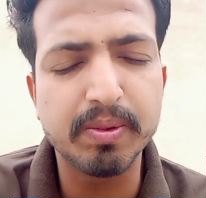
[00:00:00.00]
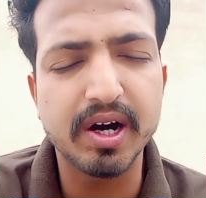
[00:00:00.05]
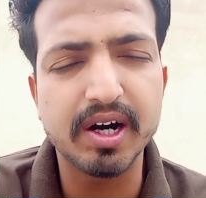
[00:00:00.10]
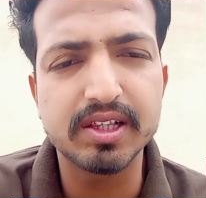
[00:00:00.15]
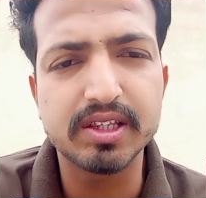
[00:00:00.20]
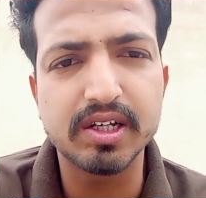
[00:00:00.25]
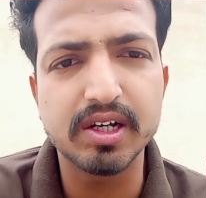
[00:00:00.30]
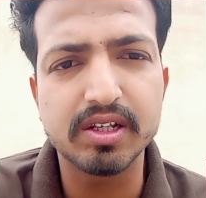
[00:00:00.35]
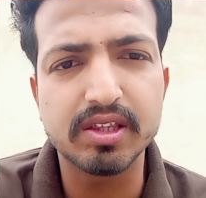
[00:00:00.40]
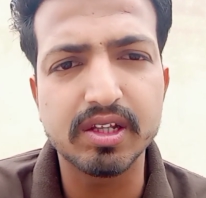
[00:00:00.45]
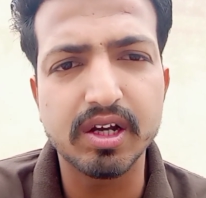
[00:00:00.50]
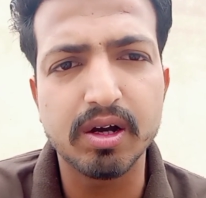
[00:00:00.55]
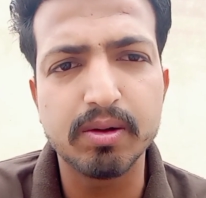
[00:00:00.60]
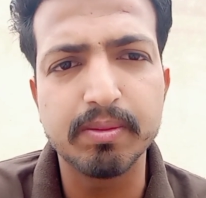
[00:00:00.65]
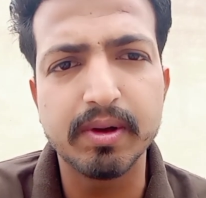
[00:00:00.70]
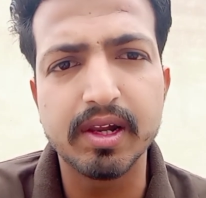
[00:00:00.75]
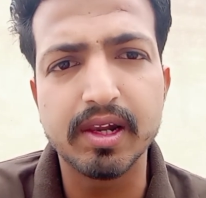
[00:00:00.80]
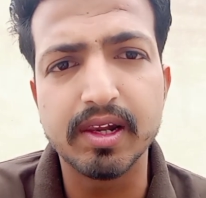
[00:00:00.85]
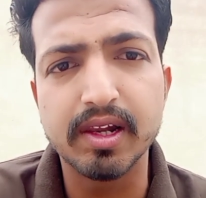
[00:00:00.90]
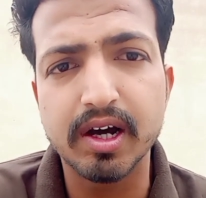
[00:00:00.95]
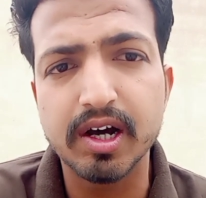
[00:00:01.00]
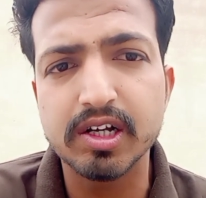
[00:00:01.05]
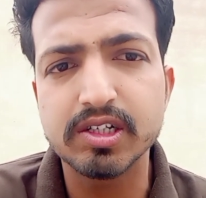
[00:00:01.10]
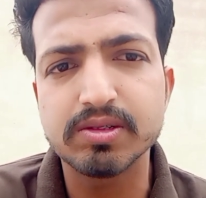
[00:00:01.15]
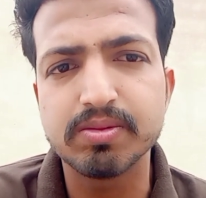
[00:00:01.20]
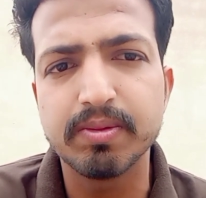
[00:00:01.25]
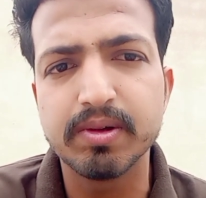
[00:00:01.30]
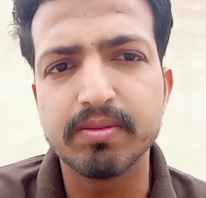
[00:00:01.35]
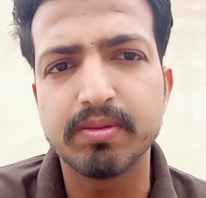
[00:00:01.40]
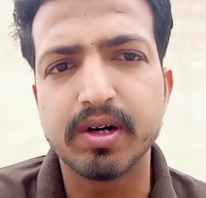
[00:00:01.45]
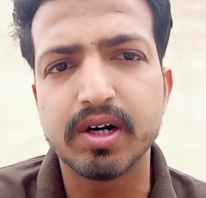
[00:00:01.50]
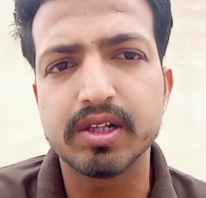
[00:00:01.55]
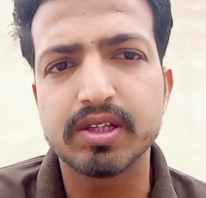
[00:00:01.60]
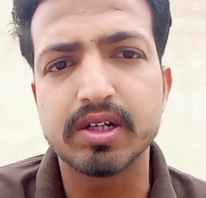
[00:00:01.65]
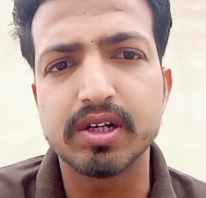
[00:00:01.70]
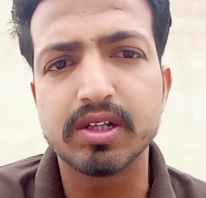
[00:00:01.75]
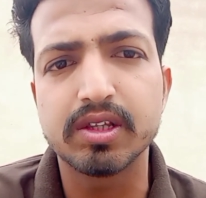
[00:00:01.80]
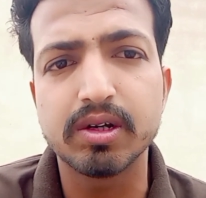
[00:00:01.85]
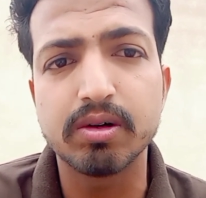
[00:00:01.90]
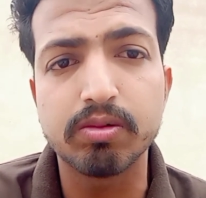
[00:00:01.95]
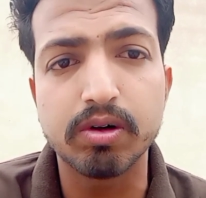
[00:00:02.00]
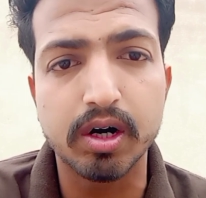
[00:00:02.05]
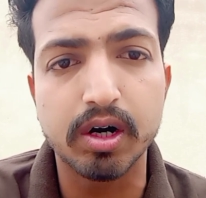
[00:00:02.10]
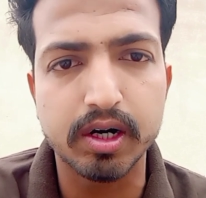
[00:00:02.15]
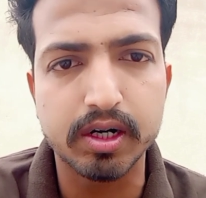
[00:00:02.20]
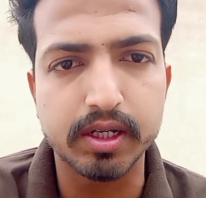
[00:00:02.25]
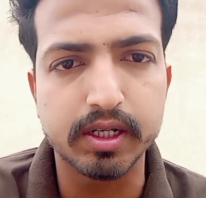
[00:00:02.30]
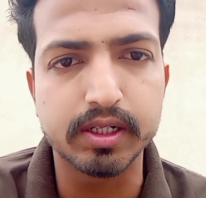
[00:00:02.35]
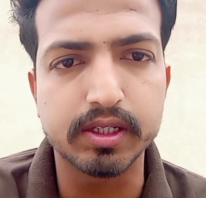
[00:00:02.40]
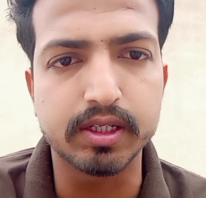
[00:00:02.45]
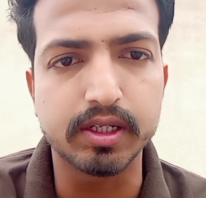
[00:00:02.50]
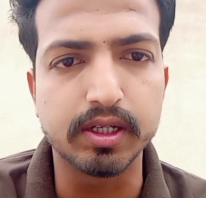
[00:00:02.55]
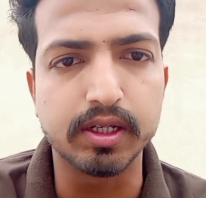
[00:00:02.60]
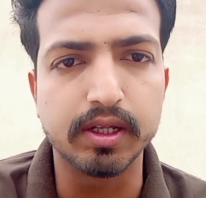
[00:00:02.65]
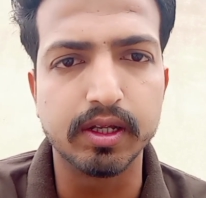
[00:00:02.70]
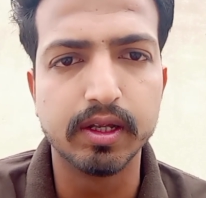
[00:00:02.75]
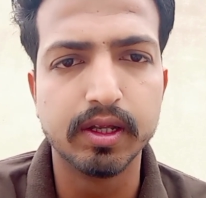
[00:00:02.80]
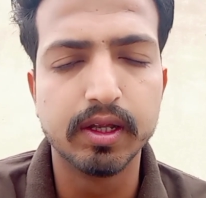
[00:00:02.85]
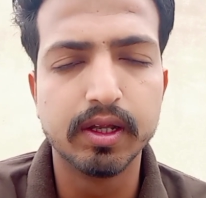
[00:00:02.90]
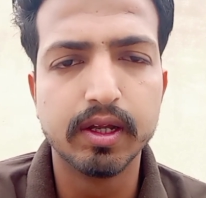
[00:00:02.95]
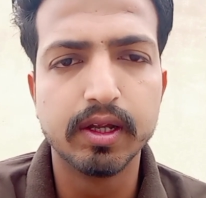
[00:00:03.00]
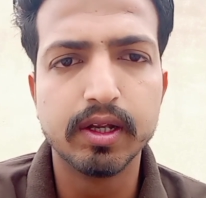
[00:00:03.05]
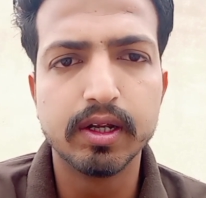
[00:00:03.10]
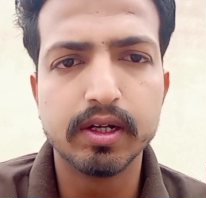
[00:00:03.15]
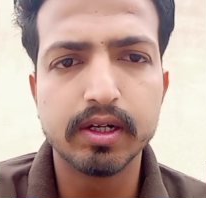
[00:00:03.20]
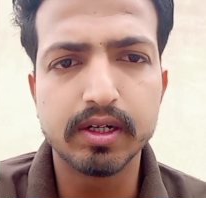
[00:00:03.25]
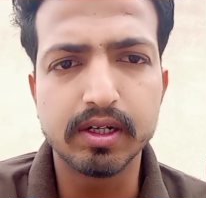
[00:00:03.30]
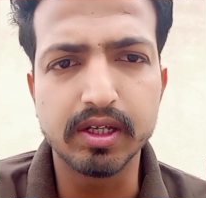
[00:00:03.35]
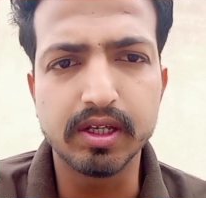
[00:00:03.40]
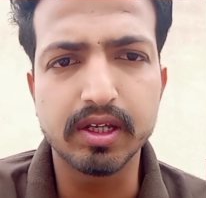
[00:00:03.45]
मैं जो बात करता हूँ मैं लास्ट में बात करता हूँ आखरत की